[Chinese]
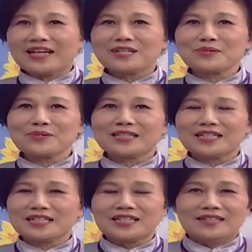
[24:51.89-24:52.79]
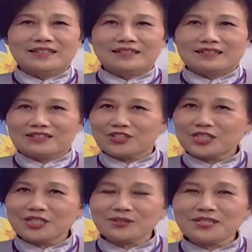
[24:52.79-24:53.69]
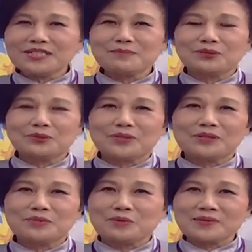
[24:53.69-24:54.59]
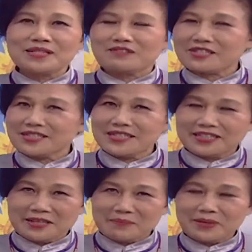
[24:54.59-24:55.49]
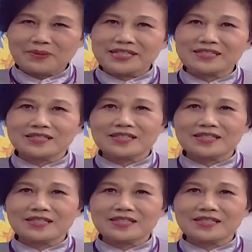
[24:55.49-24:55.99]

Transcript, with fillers: 刚刚说的，呃，吃的东西那么多，我们少吃一样也没关系。